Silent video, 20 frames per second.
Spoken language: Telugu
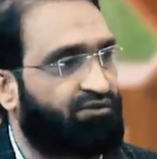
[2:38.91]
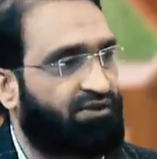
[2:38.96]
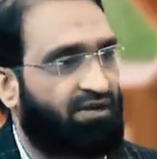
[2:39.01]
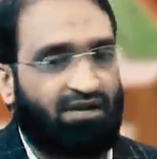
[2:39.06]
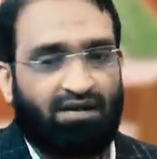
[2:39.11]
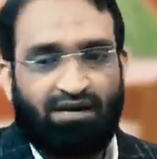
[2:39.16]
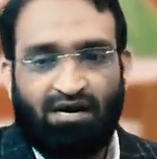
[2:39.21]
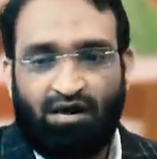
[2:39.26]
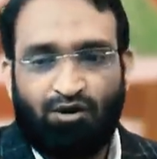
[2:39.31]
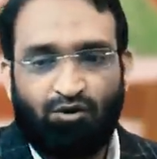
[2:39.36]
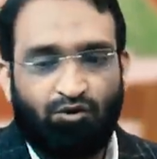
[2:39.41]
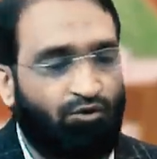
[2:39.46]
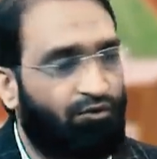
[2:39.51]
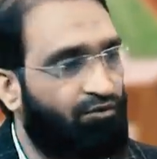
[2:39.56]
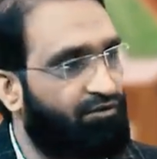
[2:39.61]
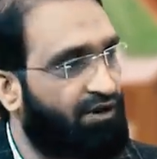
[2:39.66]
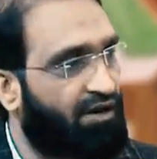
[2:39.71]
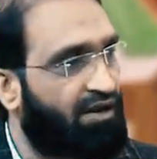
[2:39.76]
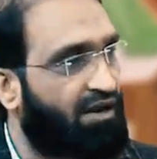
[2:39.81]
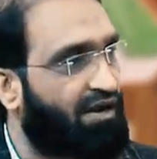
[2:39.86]
తెల్లరాళ్ళు
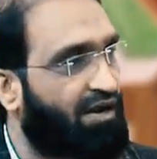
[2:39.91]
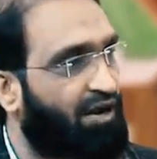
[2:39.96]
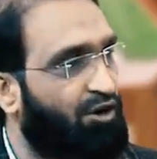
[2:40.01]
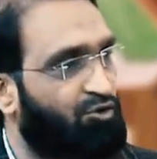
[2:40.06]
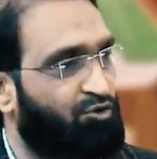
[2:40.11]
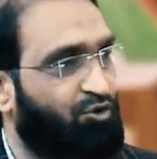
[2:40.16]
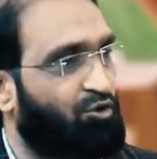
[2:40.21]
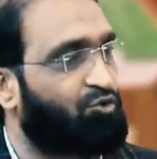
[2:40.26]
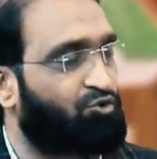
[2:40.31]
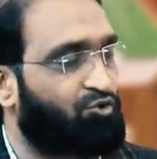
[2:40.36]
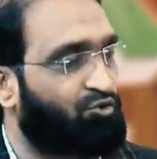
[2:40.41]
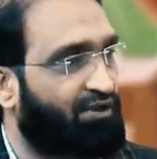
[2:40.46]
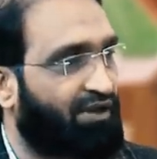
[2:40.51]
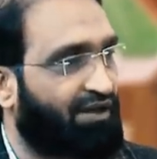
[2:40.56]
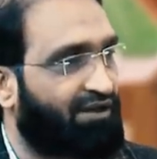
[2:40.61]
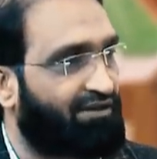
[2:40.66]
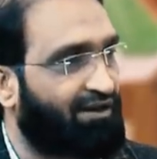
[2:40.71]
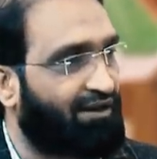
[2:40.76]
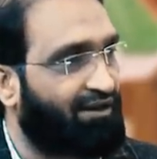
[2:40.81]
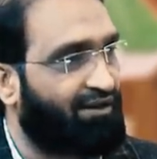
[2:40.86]
నల్లరాళ్ళు
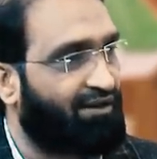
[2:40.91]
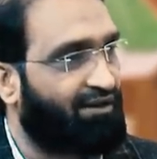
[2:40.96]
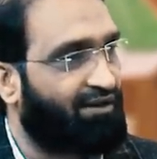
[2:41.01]
దొరుకుతుంటాయి కదా